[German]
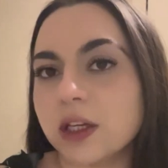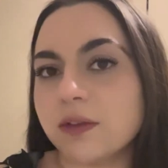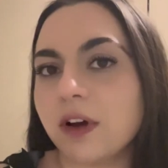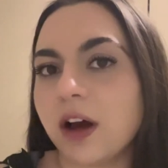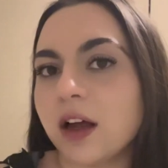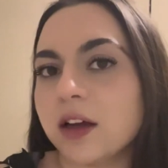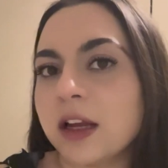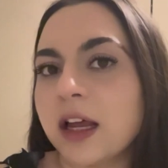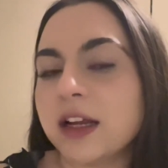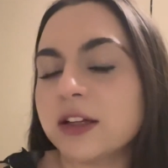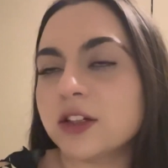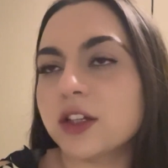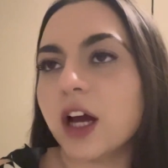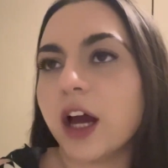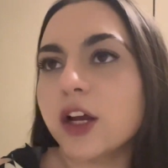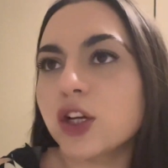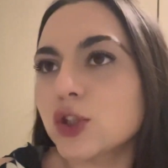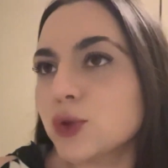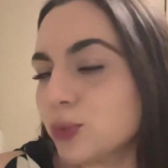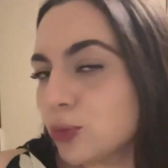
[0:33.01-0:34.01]
Da waren halt
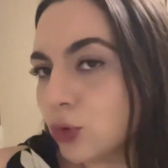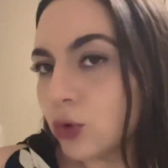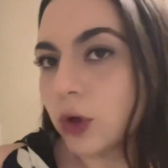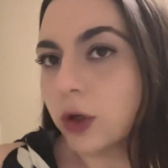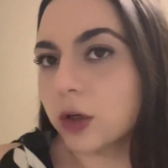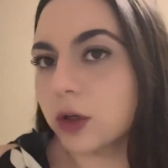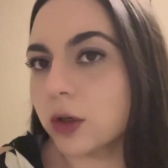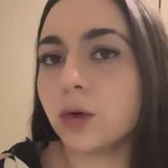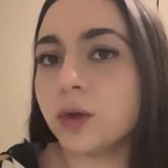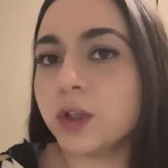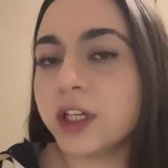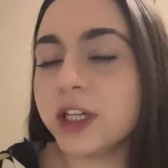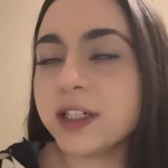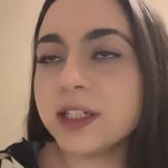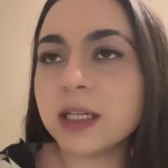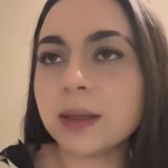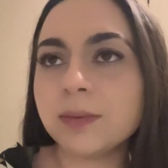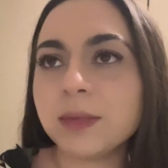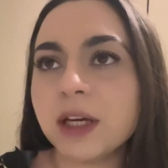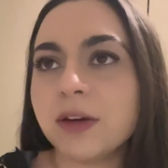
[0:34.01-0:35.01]
drei Spuren und
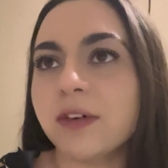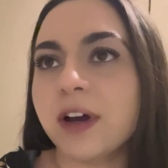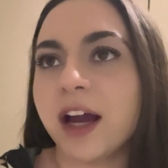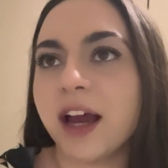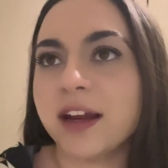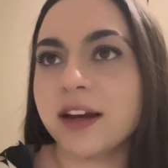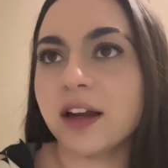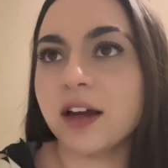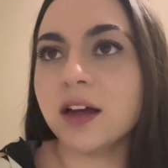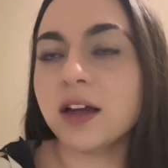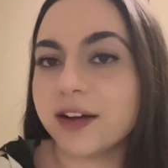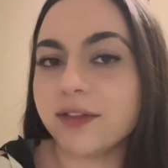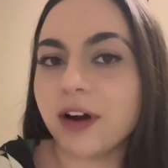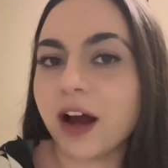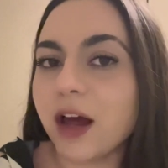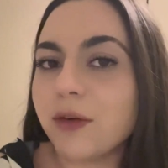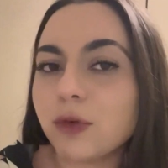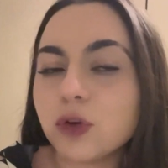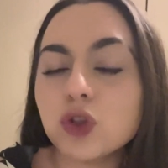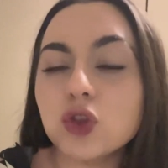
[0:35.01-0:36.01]
hinter mir war einer, der
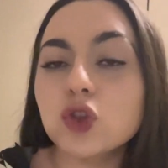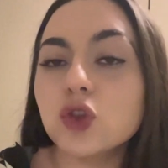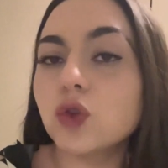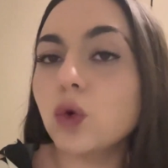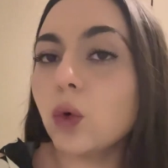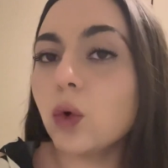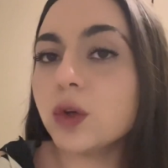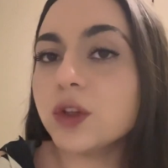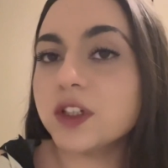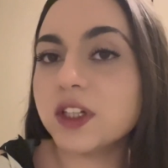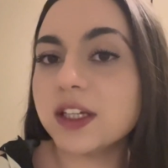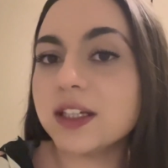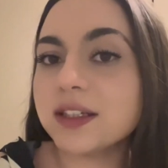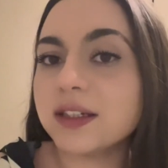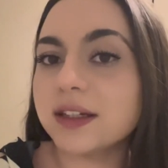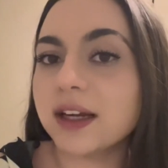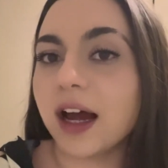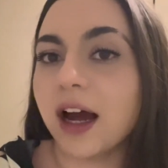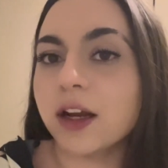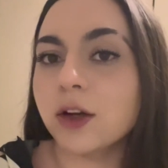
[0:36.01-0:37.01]
war einfach so
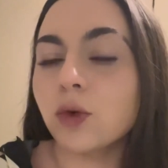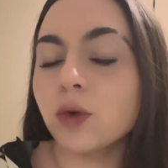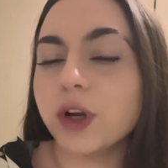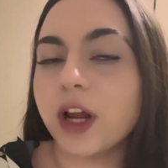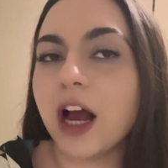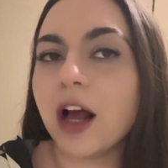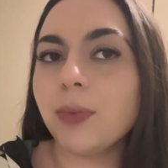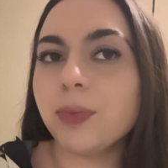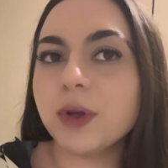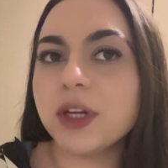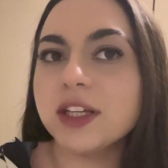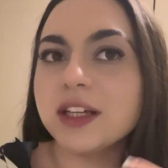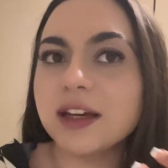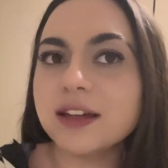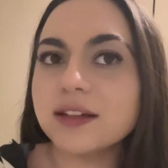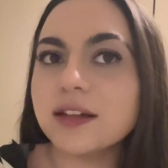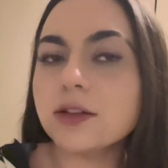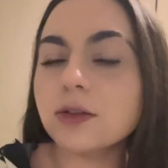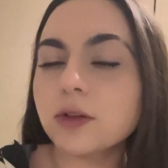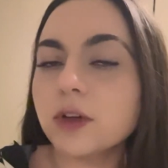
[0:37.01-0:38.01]
dicht dran und er hat mir die
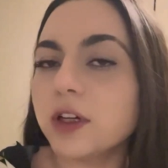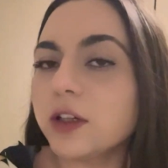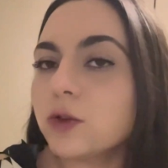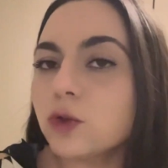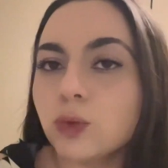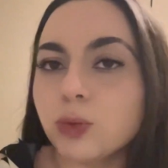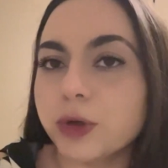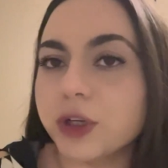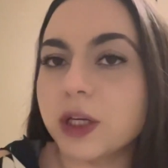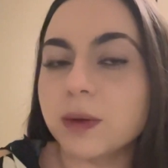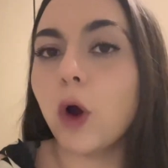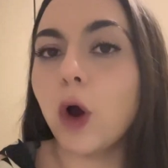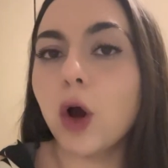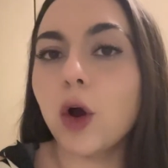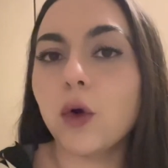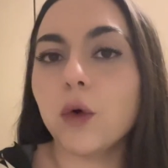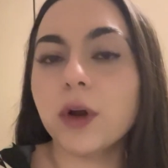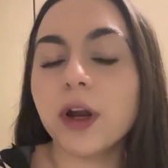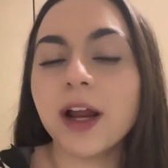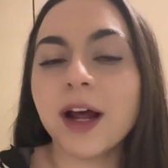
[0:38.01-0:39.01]
ganze Zeit so eine Lichthupe gegeben
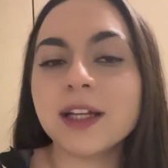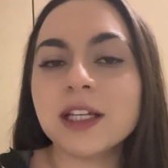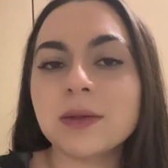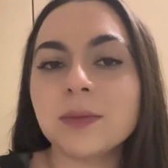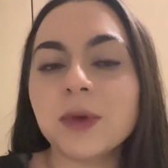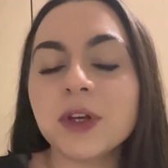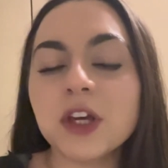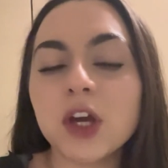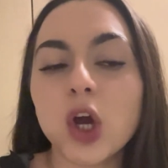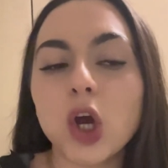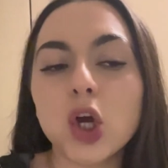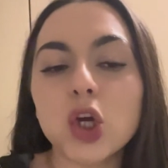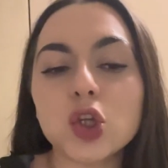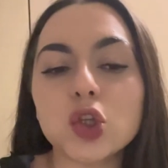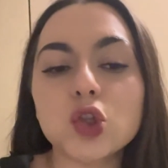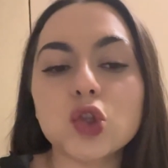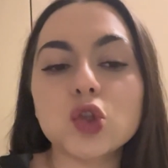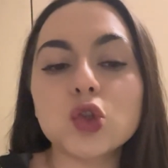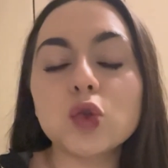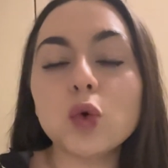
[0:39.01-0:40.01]
und dann hat er mich
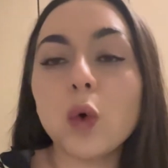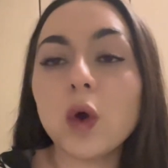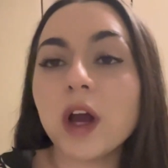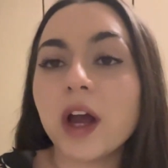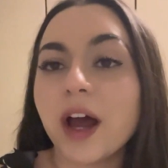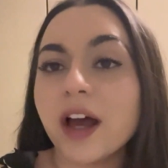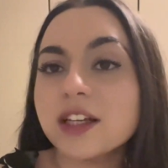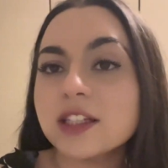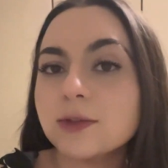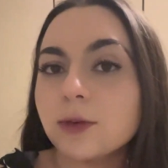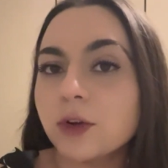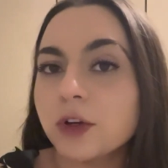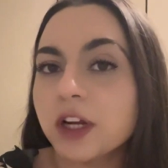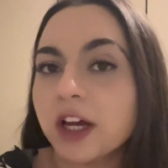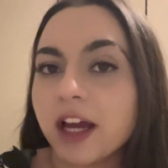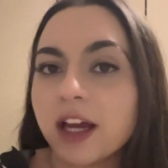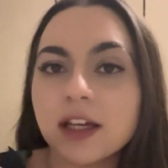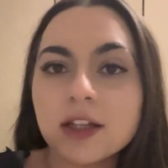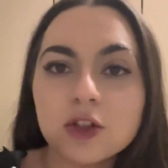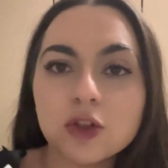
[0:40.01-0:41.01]
so krass von
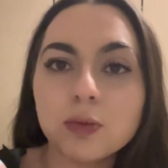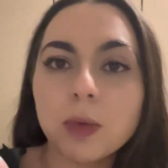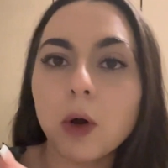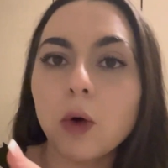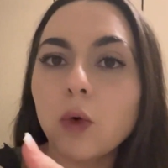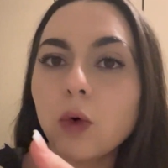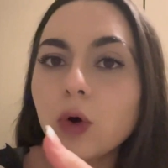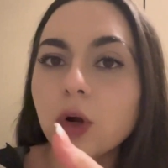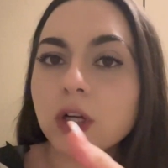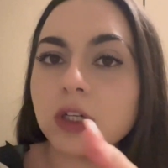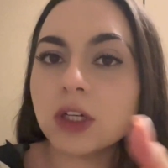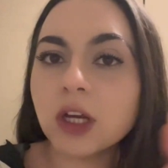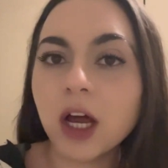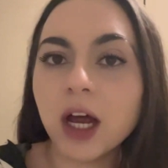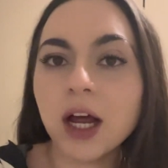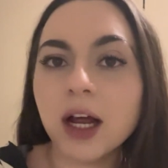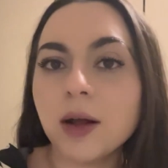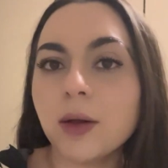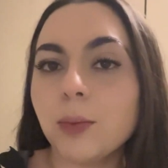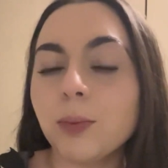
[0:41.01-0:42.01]
rechts überholt
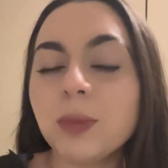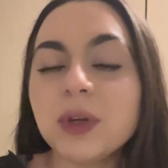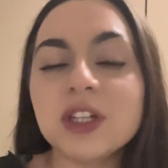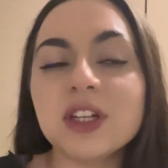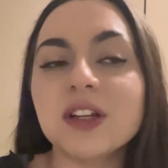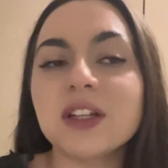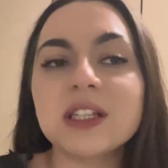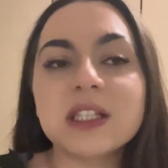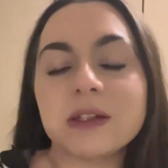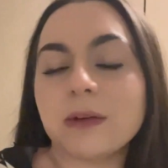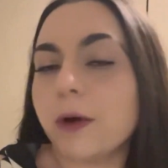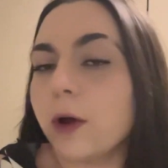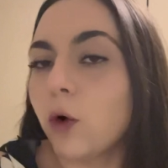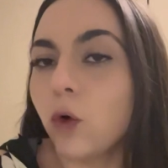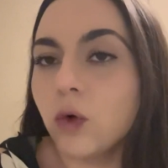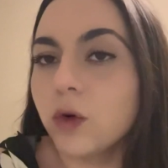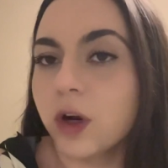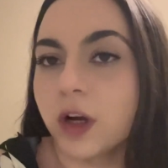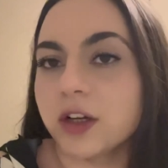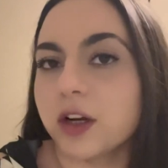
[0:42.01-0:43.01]
mit
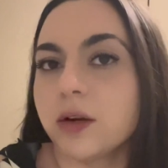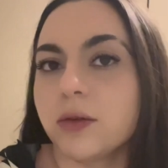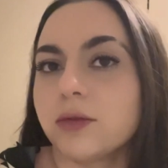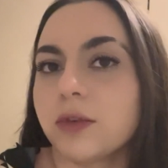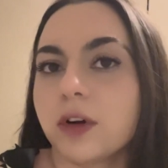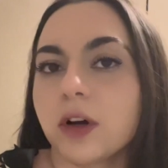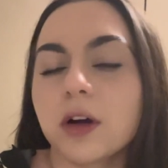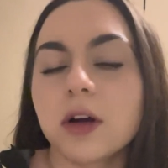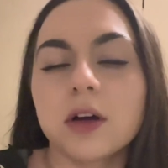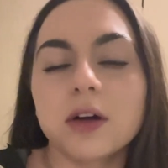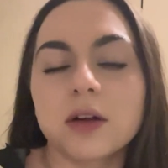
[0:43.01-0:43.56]
200 einfach.